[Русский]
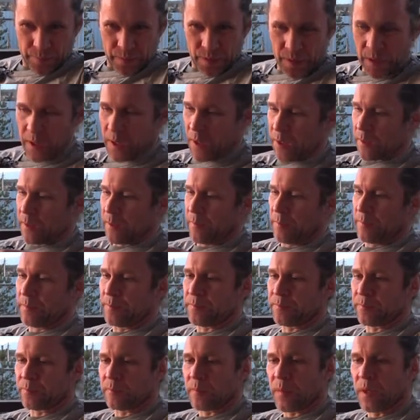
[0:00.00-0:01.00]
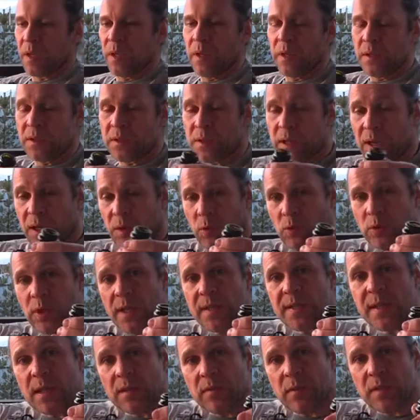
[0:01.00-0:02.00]
Так. Да, у
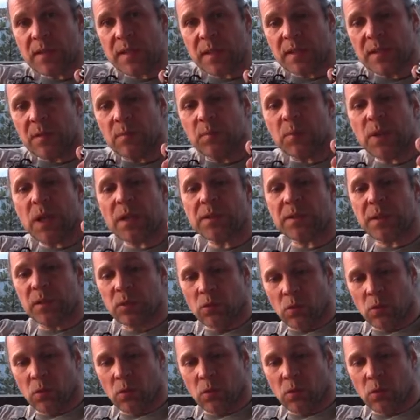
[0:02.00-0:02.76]
нас, соответственно, это блан де